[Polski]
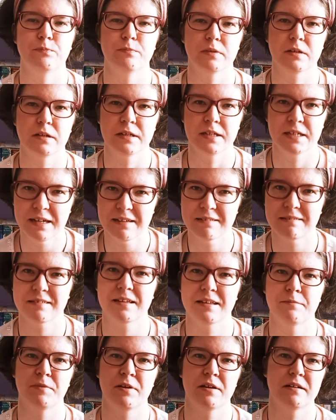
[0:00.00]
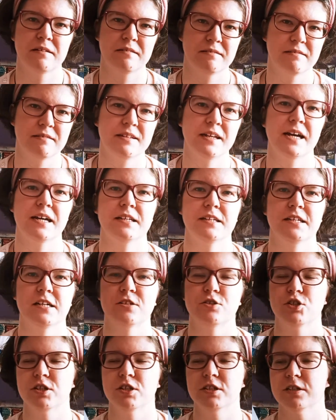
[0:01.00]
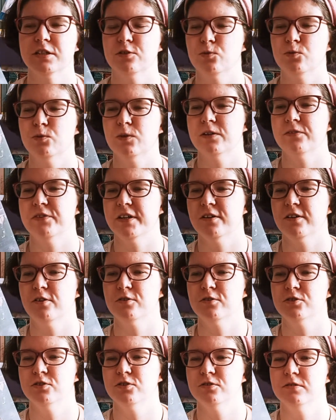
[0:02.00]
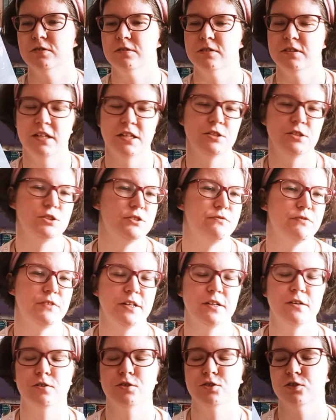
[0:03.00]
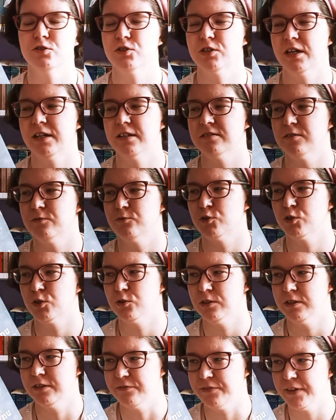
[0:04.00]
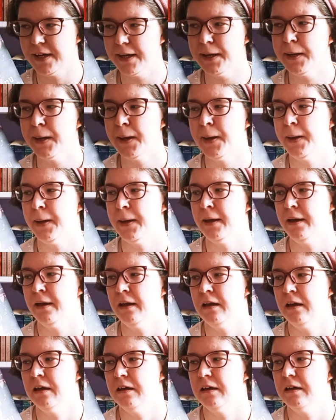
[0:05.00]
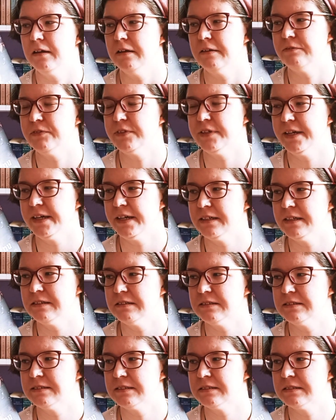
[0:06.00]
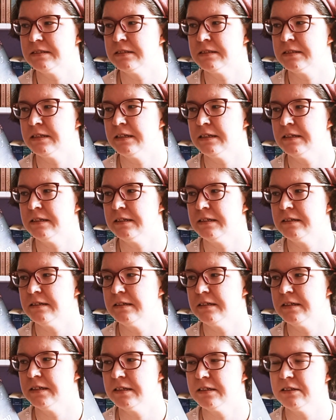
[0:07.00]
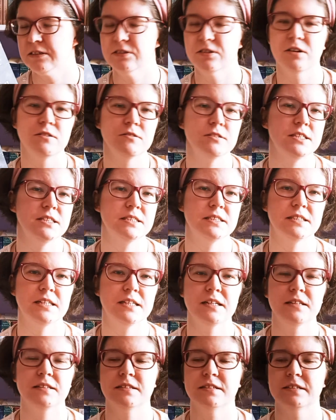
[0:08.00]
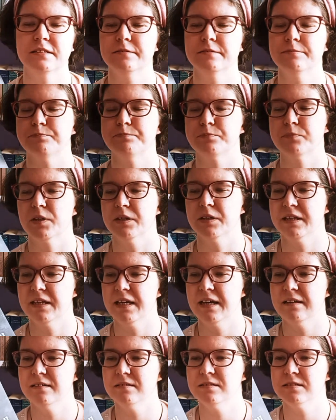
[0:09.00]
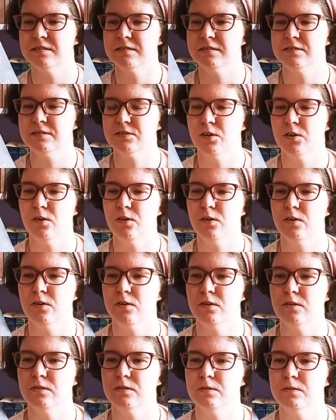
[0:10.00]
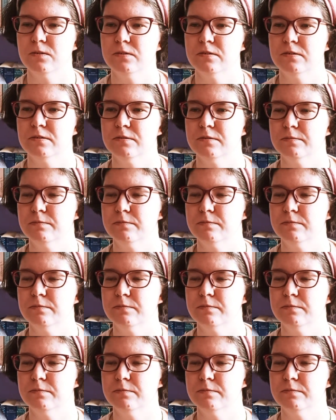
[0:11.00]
jestem zdania, że niektóre w jego e, treści w jego książkach są szkodliwe. Więc e, no niestety jest to